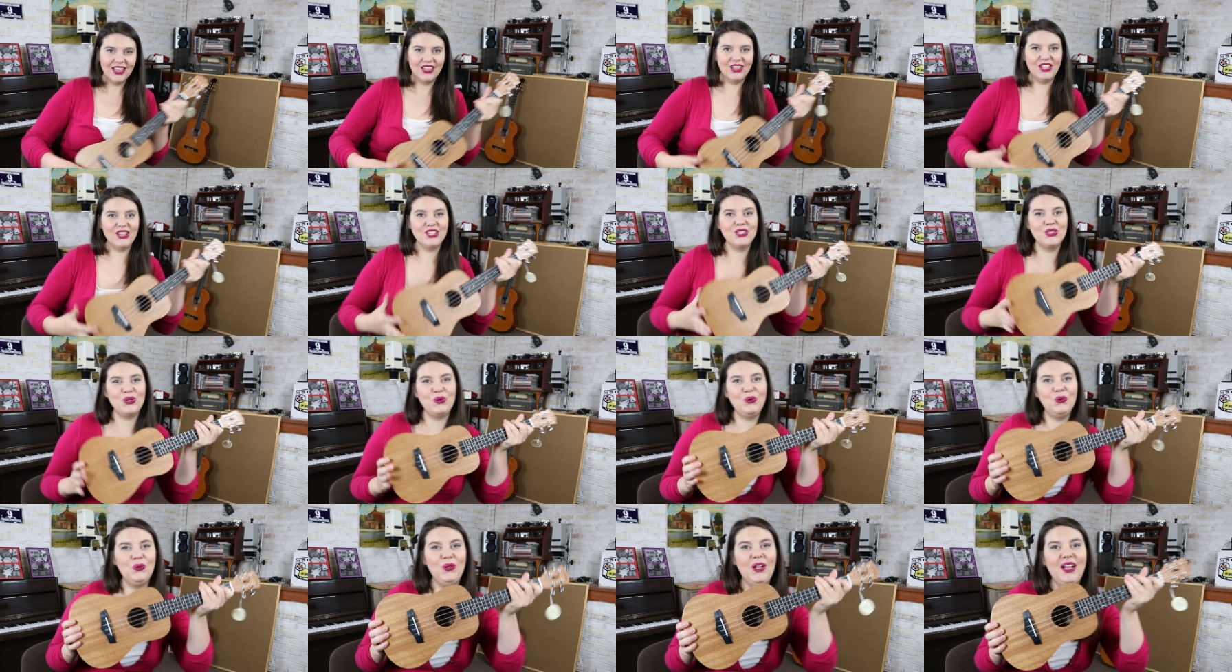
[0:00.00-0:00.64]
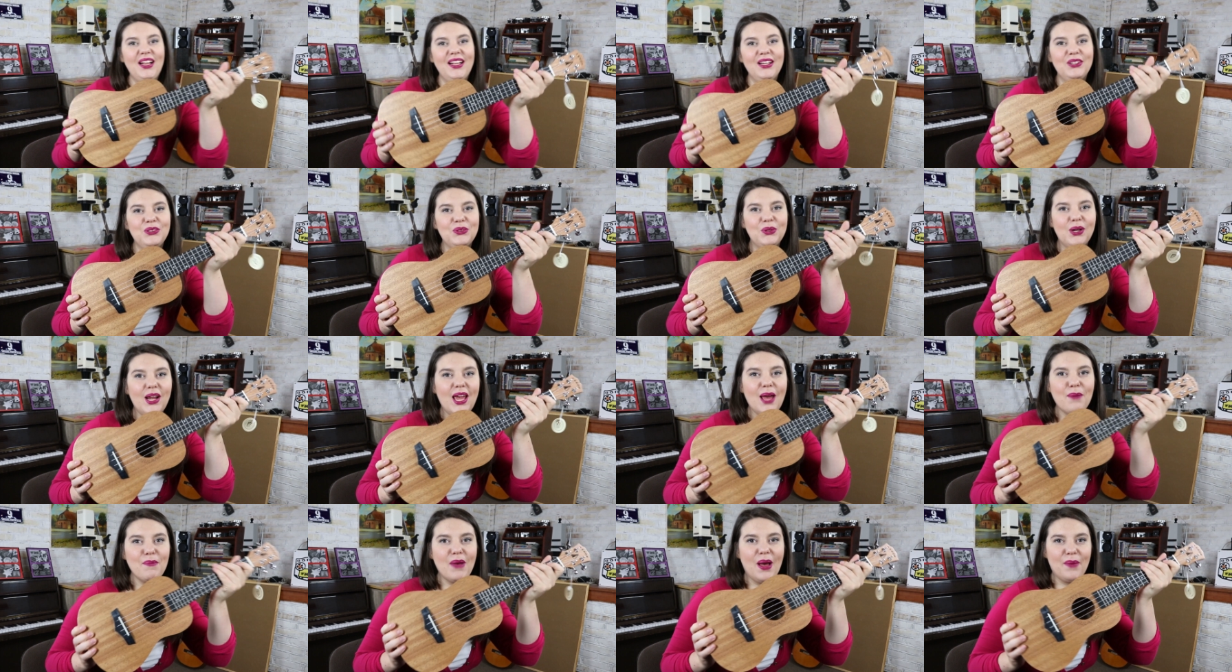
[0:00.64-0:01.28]
To jest to ukulele,
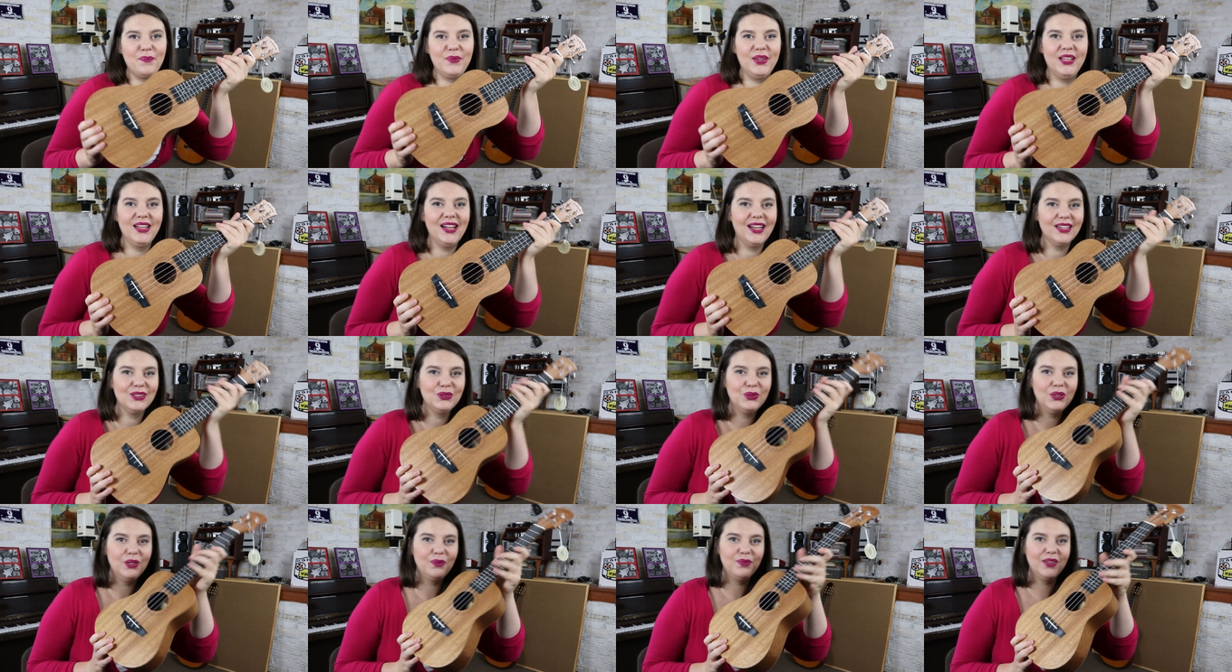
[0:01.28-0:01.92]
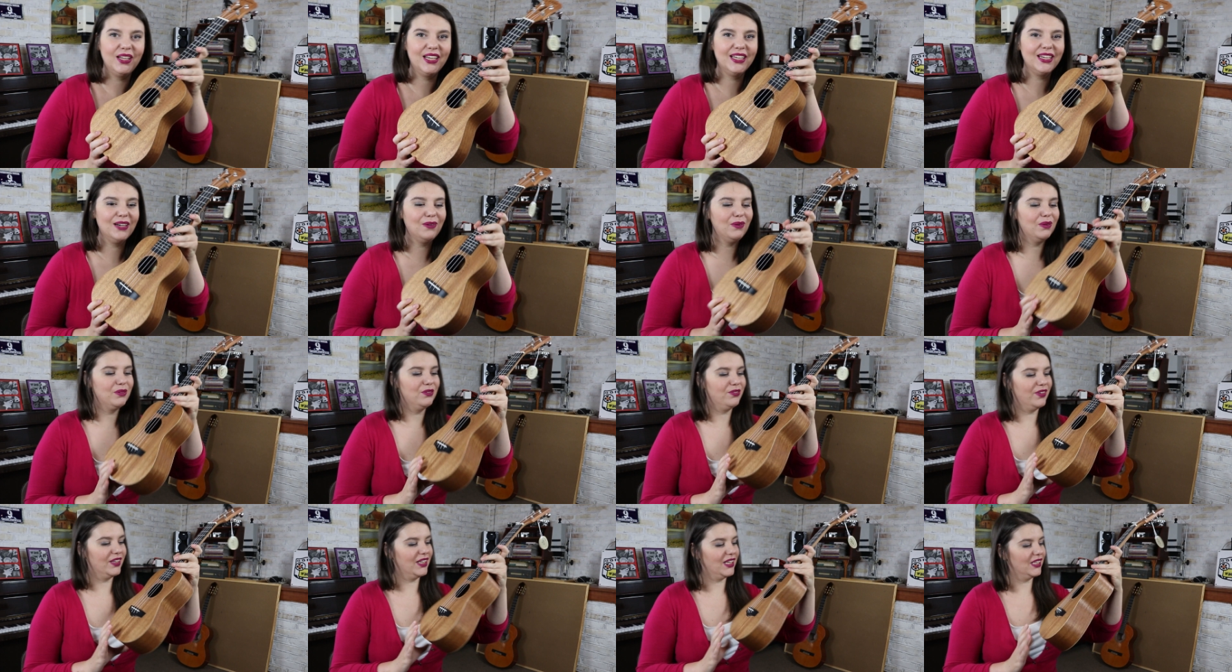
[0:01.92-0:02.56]
które ja mam i na którym
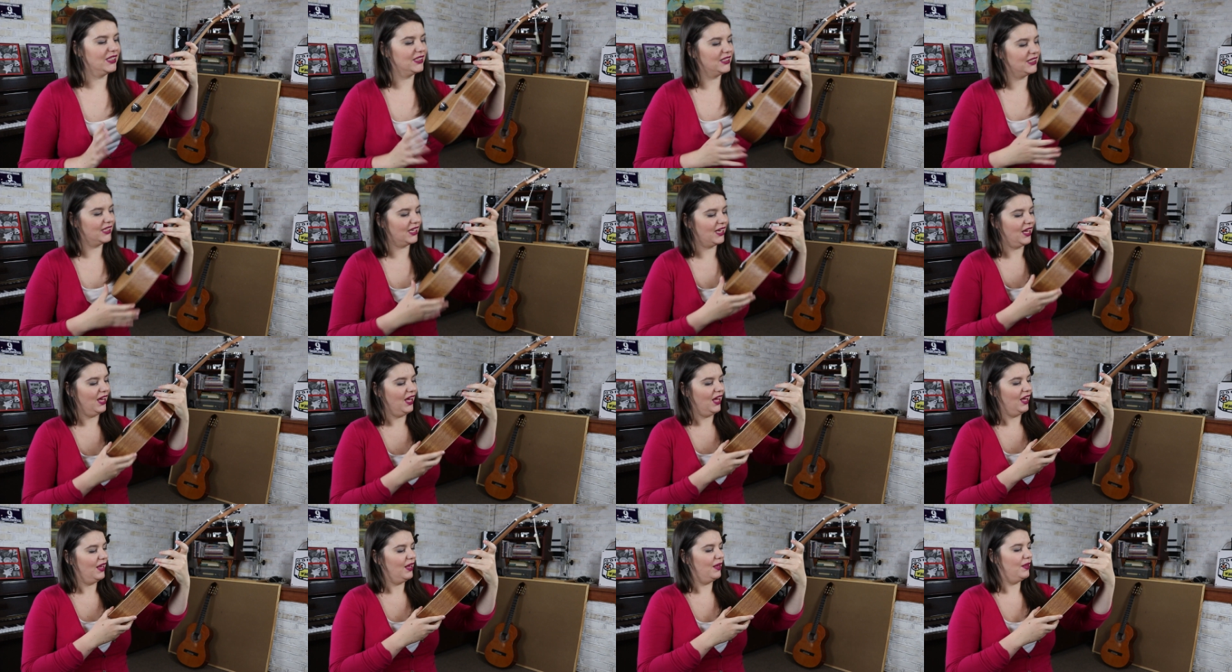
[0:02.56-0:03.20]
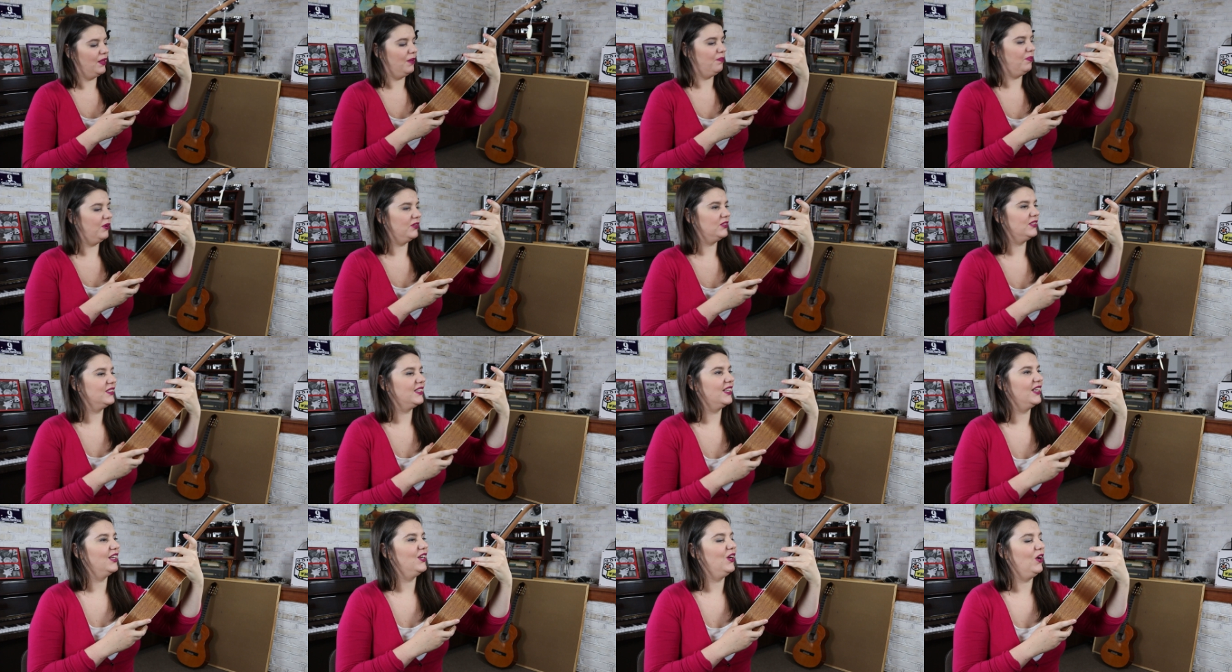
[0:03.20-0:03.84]
nagrałam 12 e,
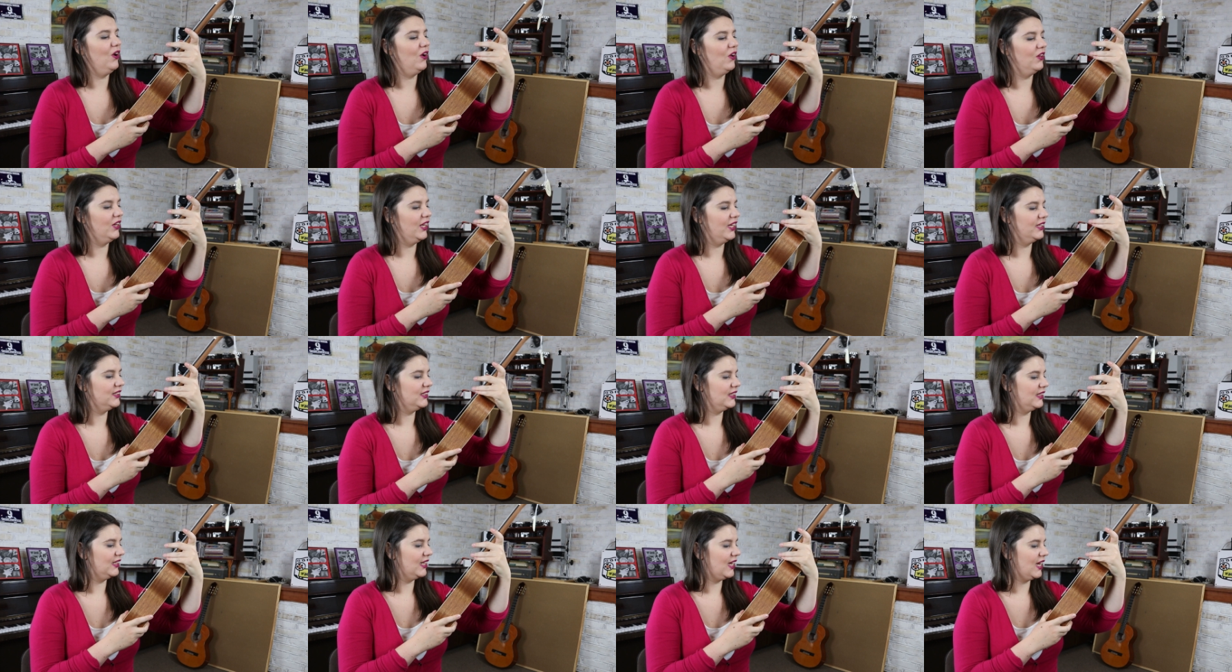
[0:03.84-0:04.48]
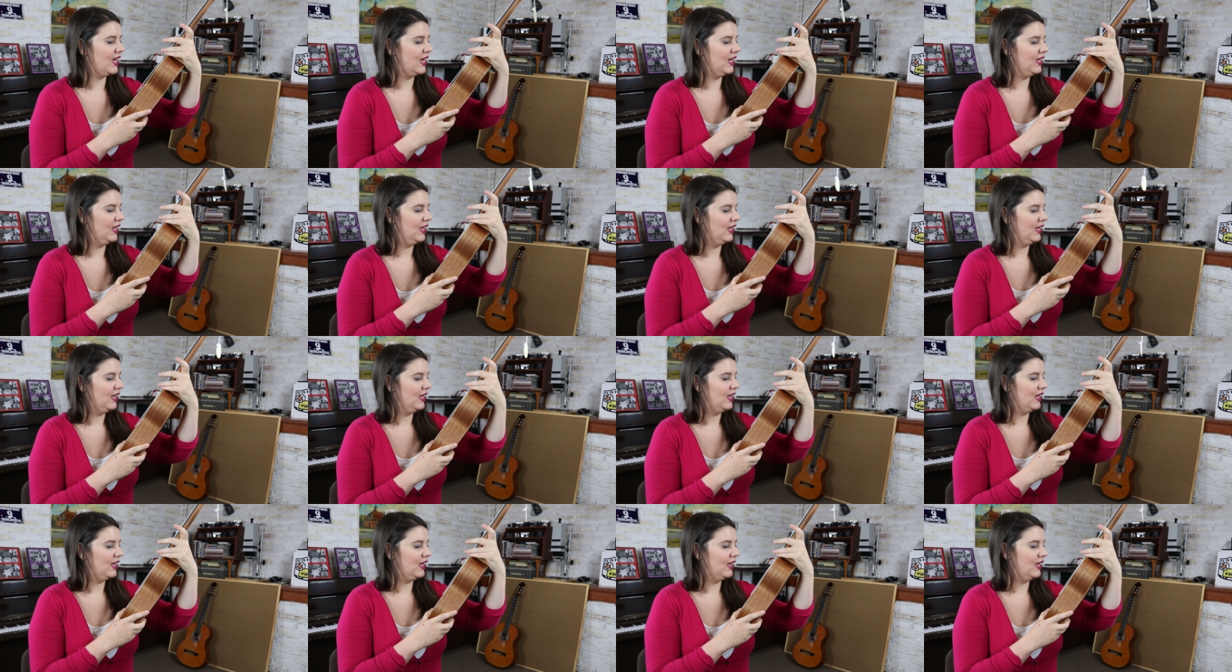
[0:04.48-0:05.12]
polskich kolęd na
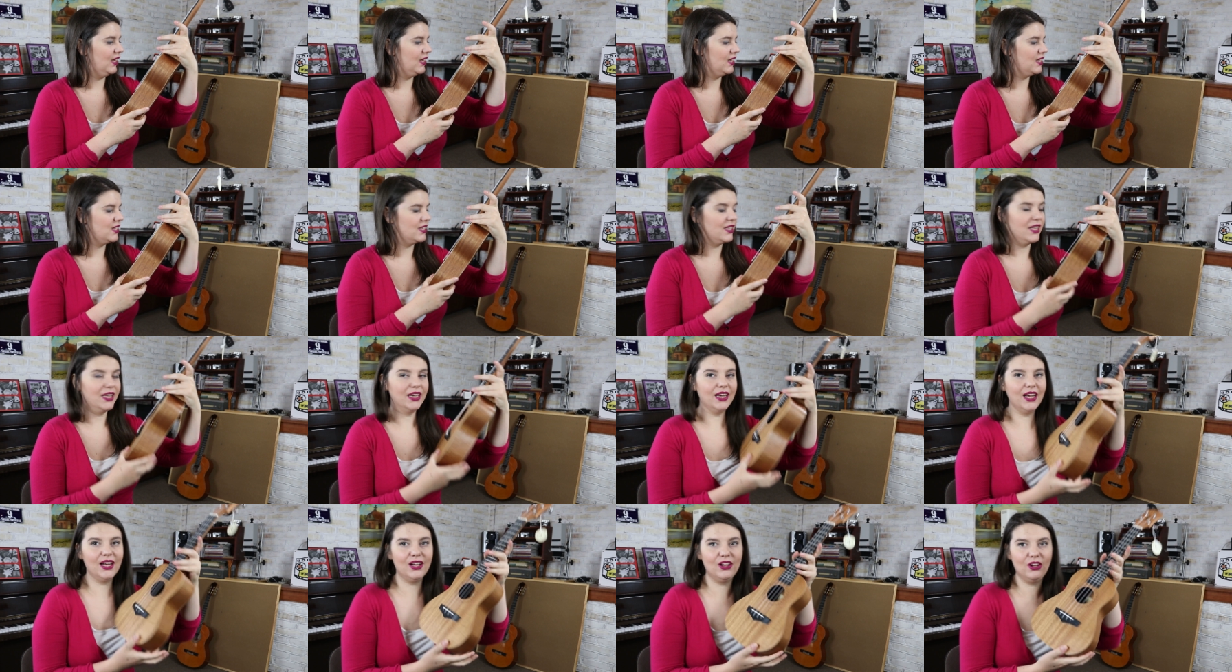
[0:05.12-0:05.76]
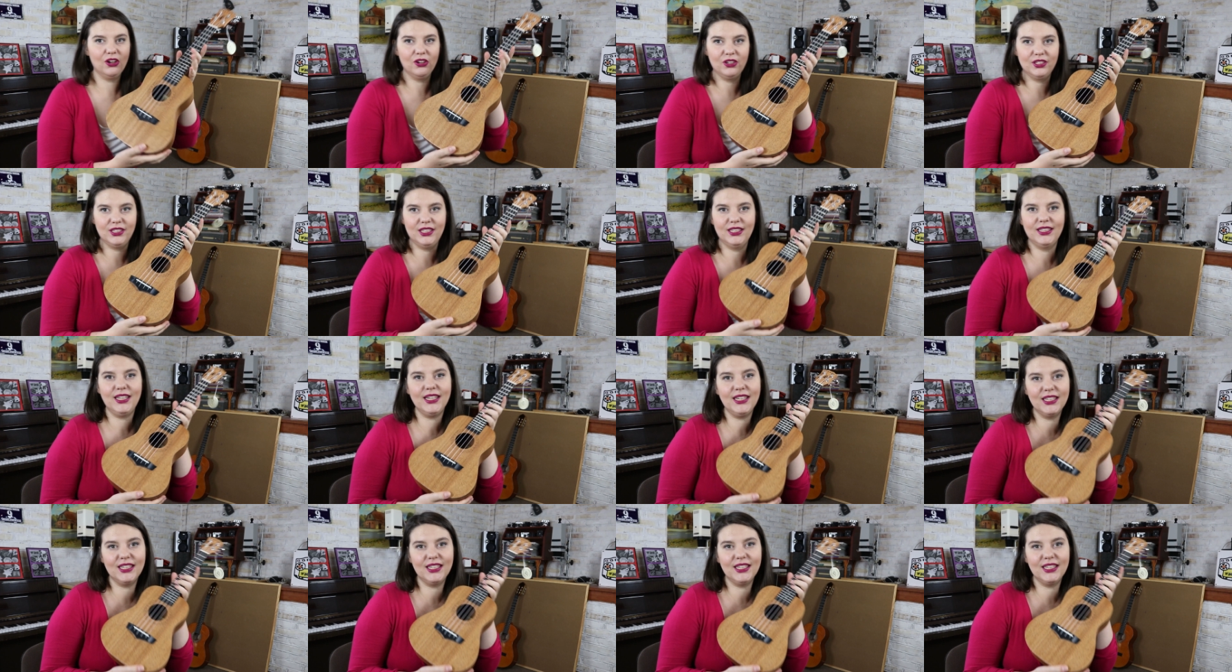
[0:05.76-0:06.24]
Y, cztery akordy.